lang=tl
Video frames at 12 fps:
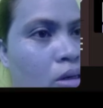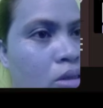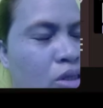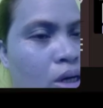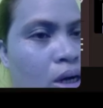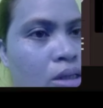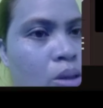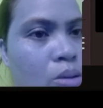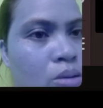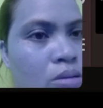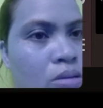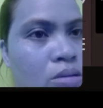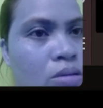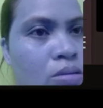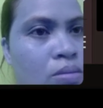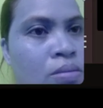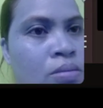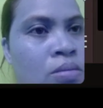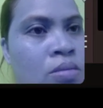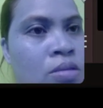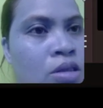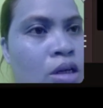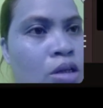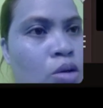ng shadow.
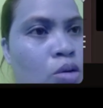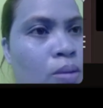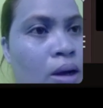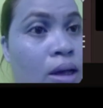Shadow ko ba